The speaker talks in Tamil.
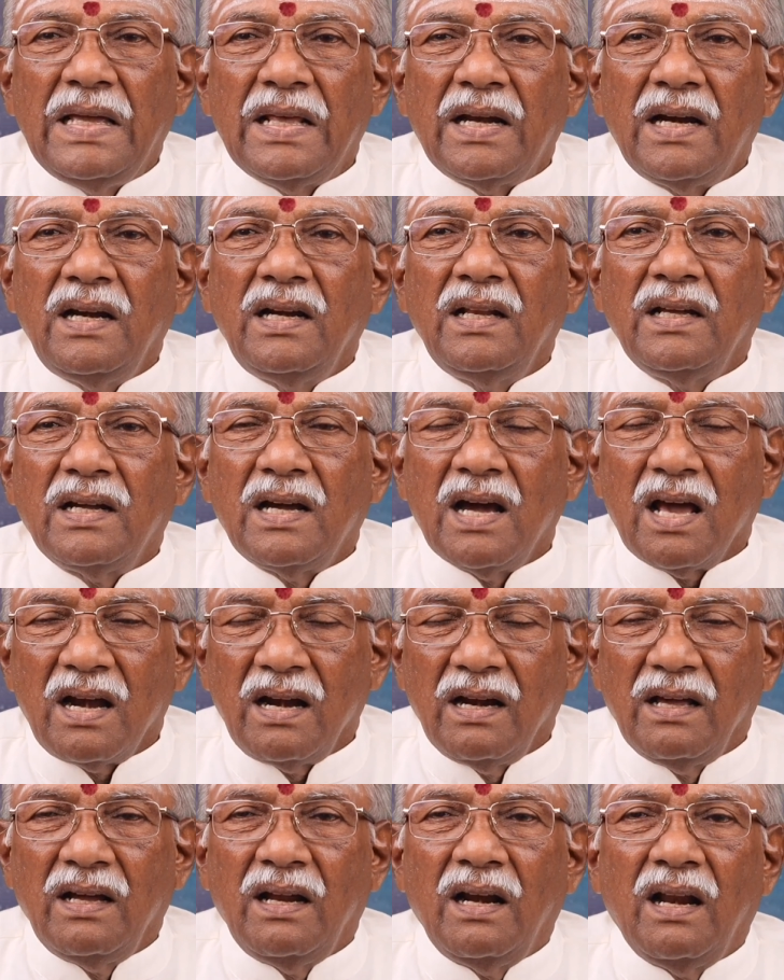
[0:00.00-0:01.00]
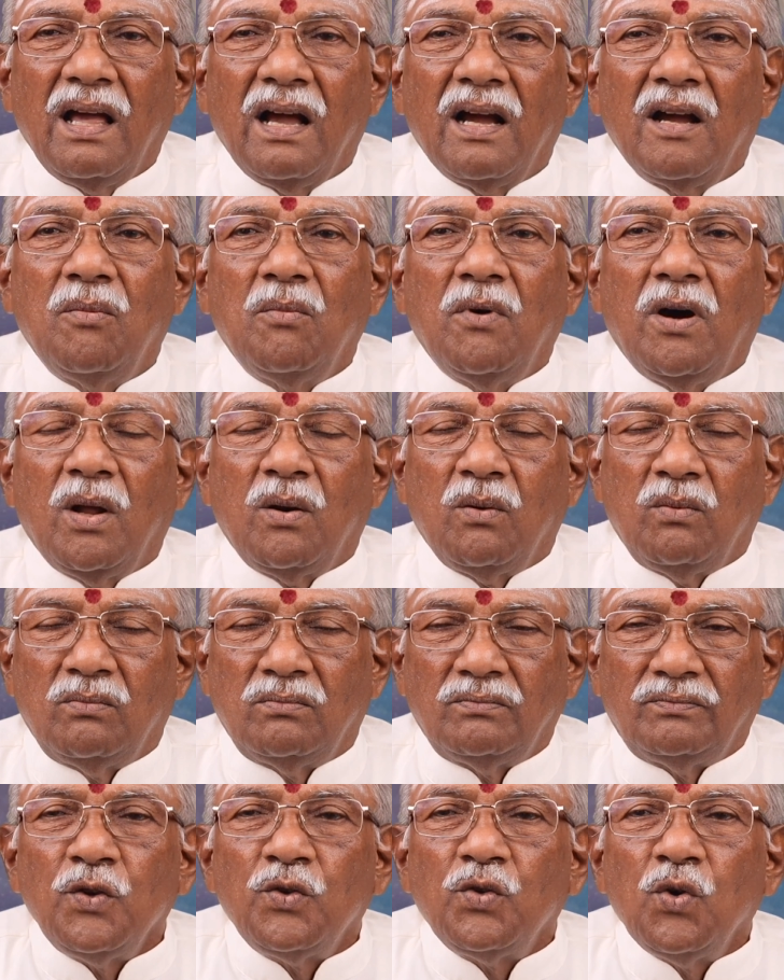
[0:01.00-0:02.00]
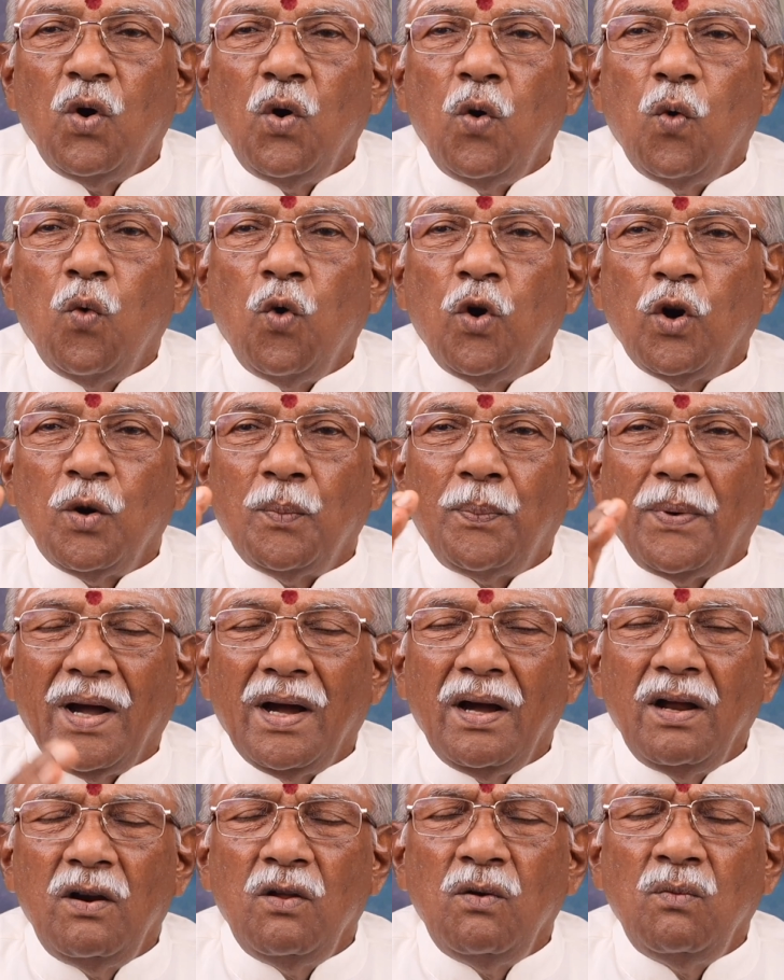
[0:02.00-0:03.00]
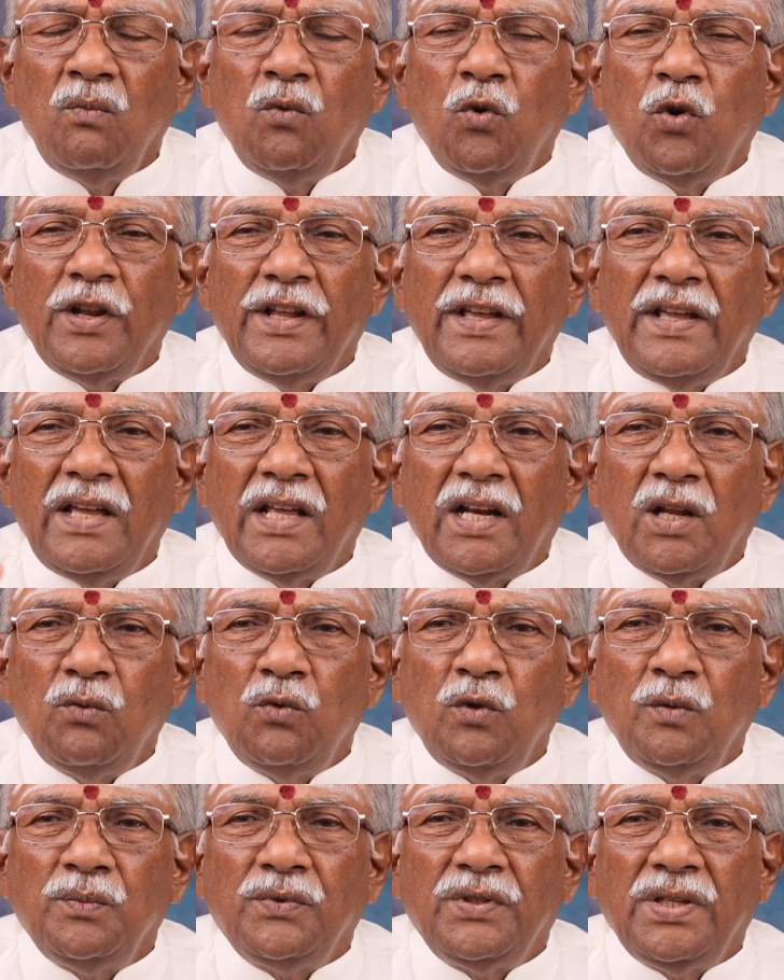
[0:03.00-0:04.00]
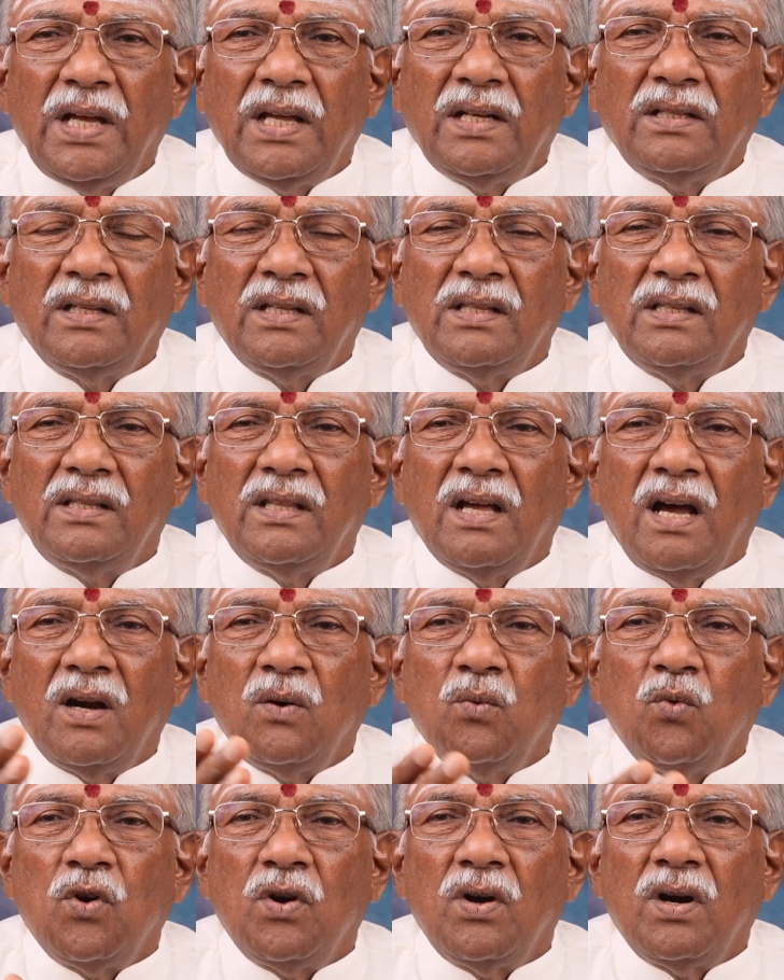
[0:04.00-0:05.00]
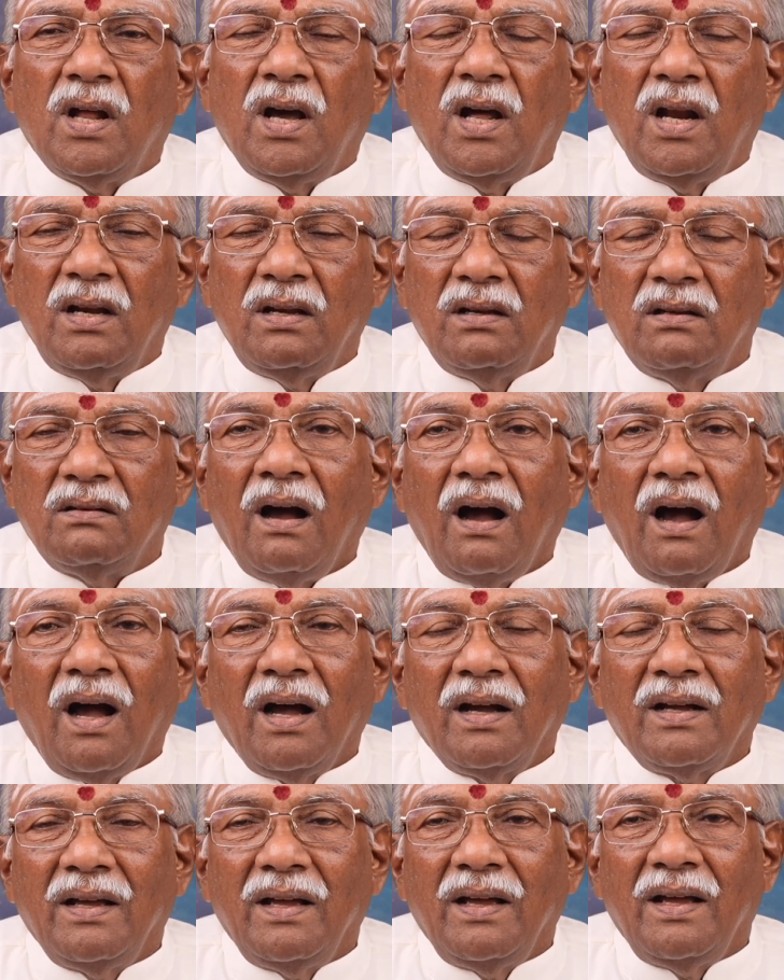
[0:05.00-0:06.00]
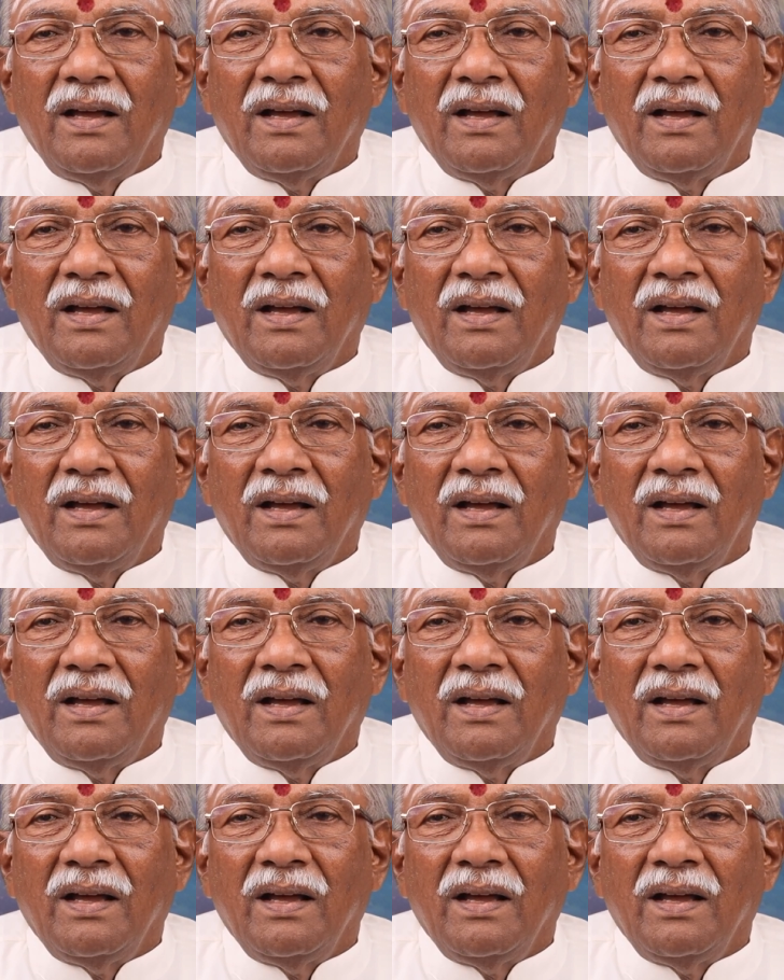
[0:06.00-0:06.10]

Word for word: இரண்டு கரணங்களாக மாறும் ஸோ ஒரு பகலும் ஒரு இரவும் சேர்ந்ததுதான் ஒரு நாள் ஆக